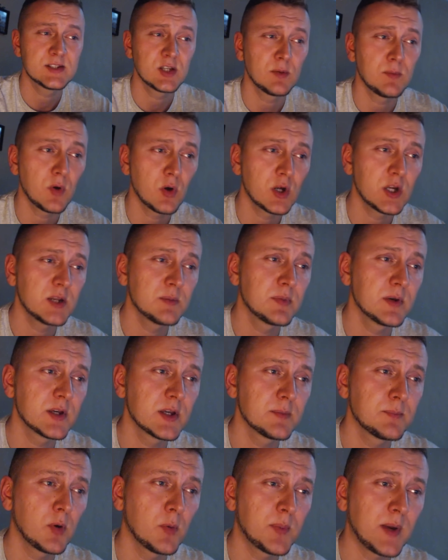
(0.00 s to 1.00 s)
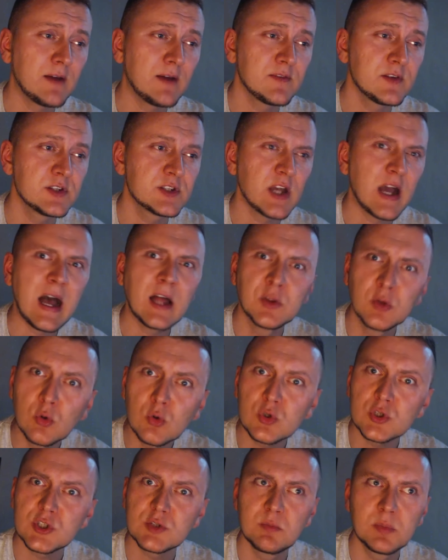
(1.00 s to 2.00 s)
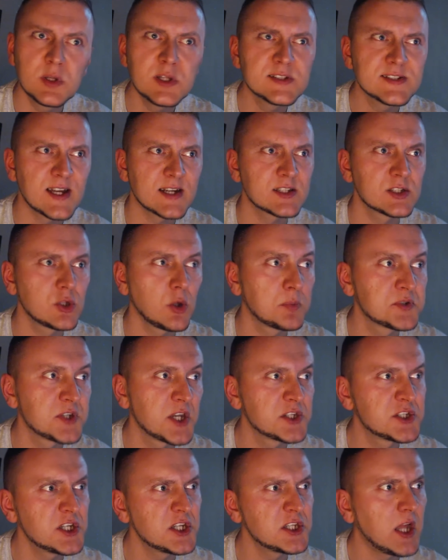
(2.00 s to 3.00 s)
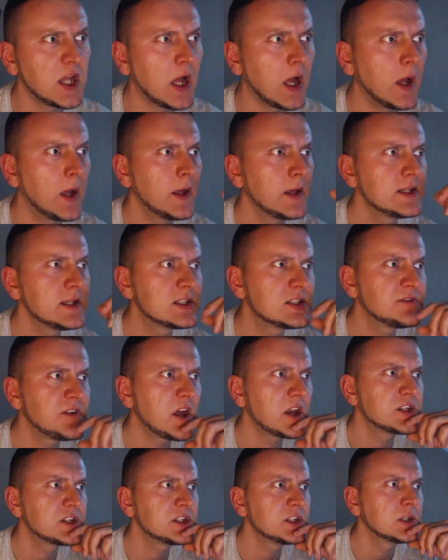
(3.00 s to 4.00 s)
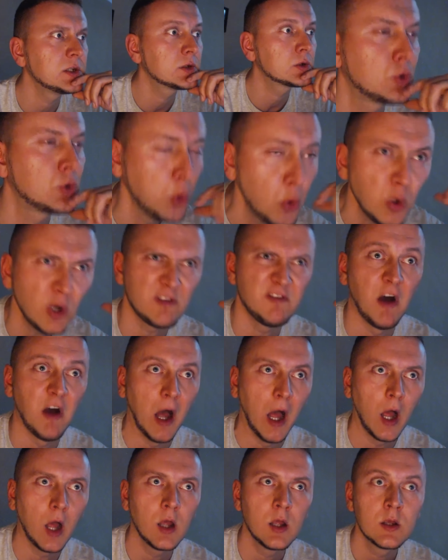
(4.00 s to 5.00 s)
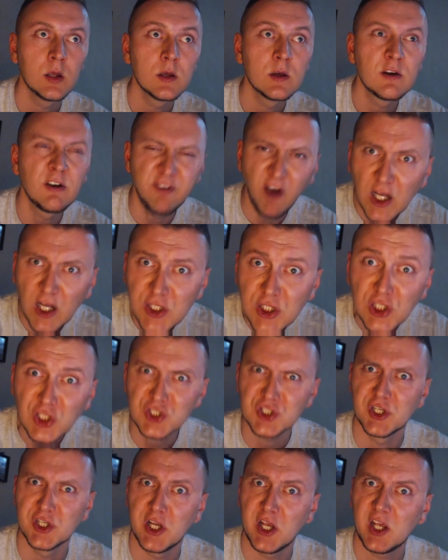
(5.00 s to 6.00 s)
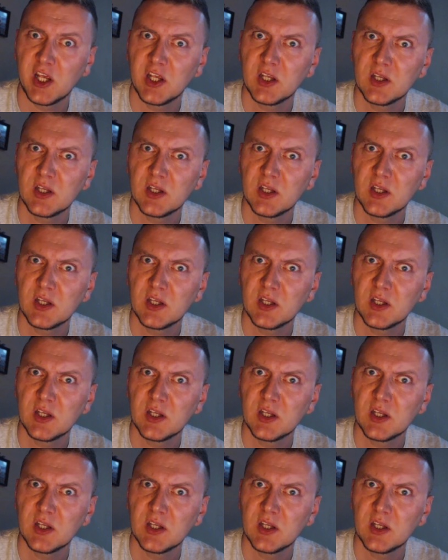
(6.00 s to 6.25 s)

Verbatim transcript: Co mogliby poprawić, a nóż Blizzard to przeczyta i stwierdzi, kurwa, faktycznie.